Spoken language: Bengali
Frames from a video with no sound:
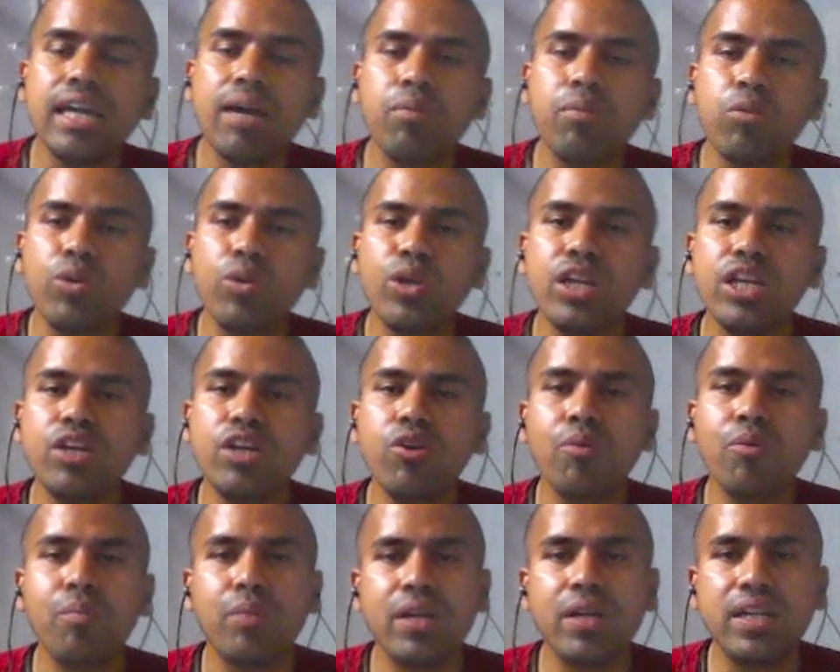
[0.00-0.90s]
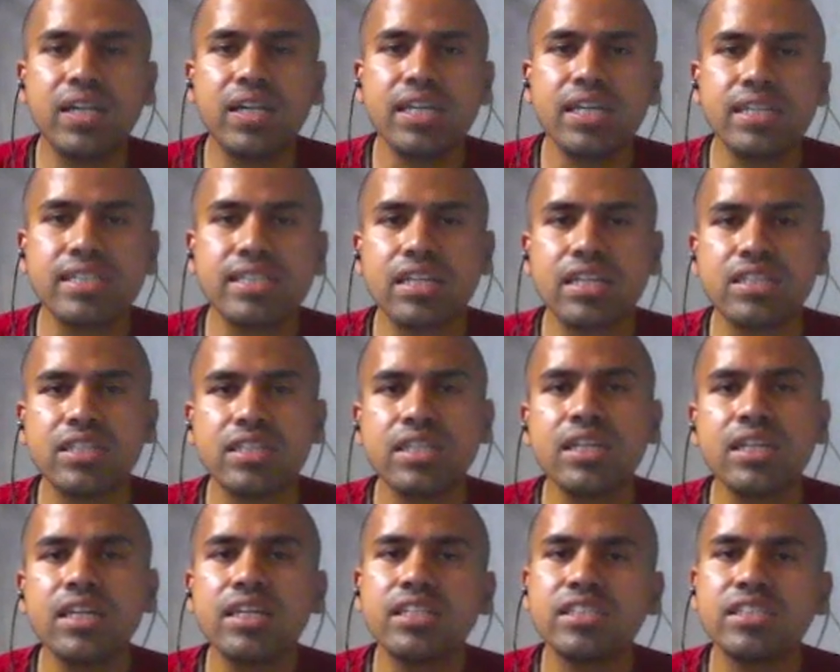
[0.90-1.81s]
এমন নিয়ম বা ট্রিক্স আছে
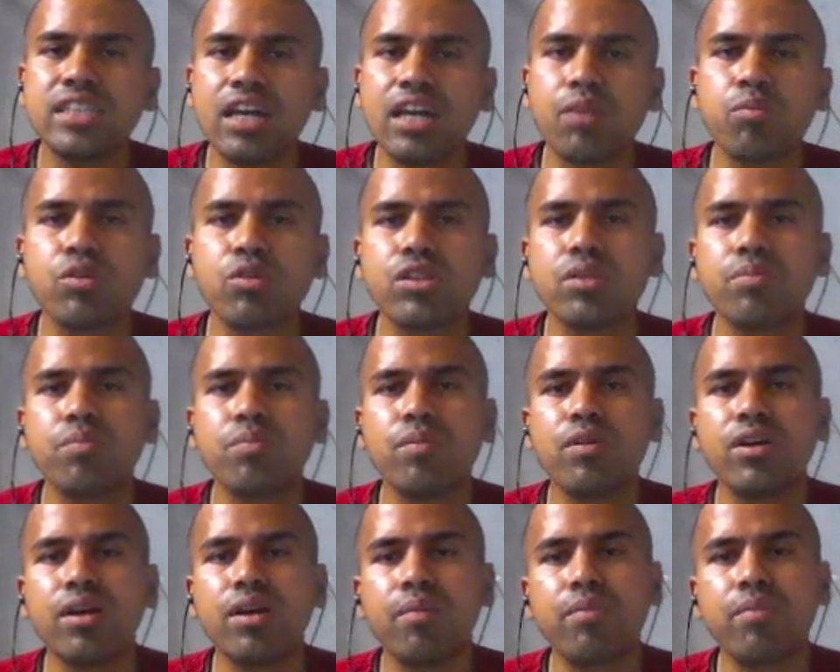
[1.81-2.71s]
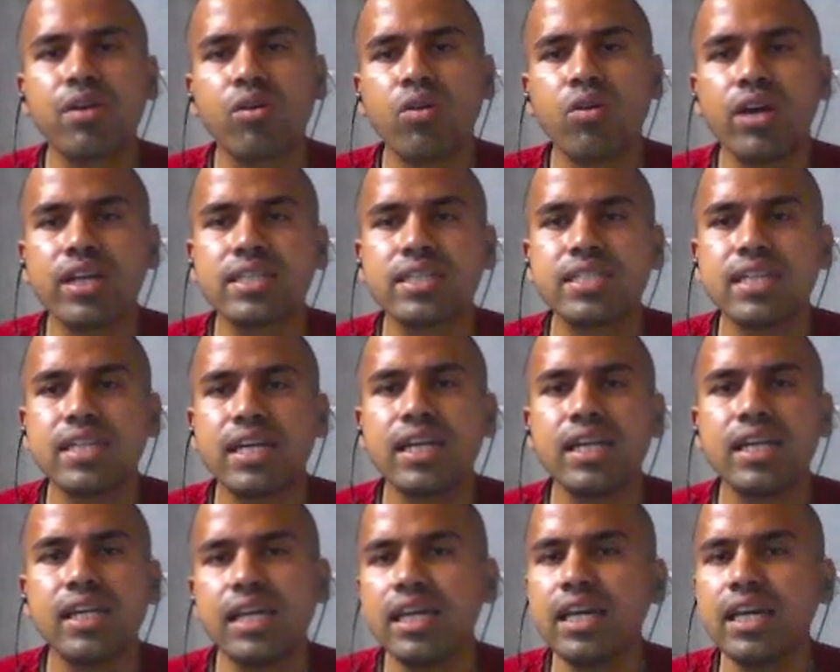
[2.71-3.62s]
যার মাধ্যমে আমরা কয়েক
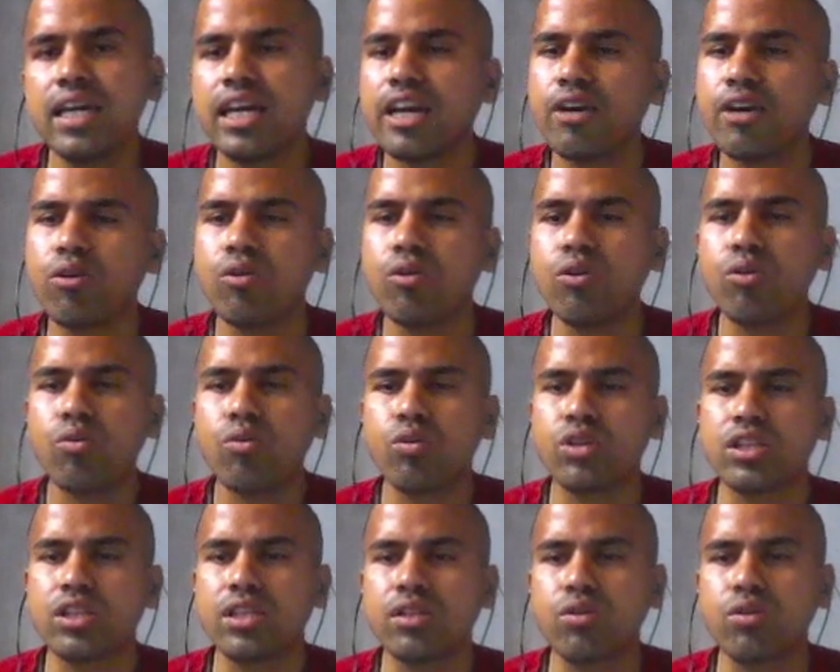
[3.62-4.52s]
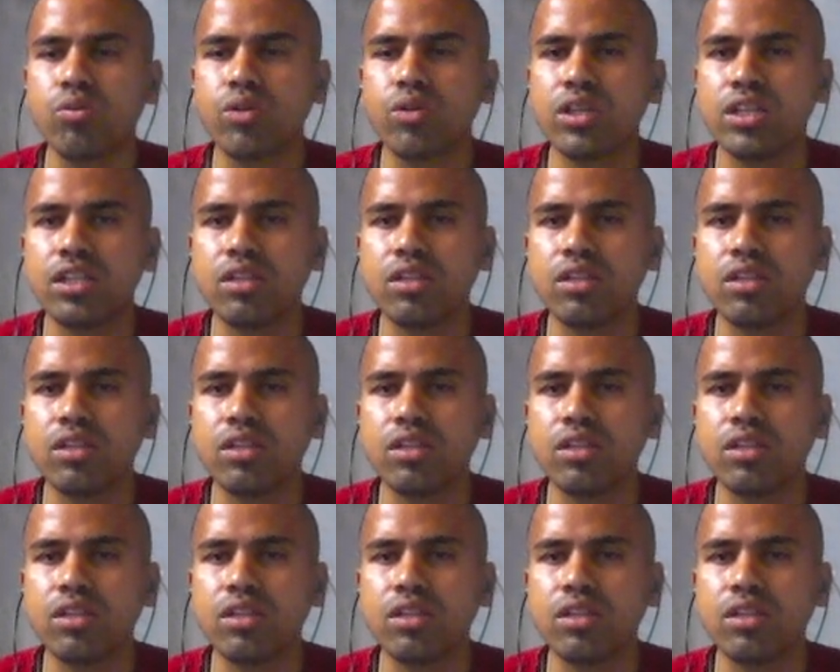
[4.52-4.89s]
সেকেন্ডে এগুলো করে দিতে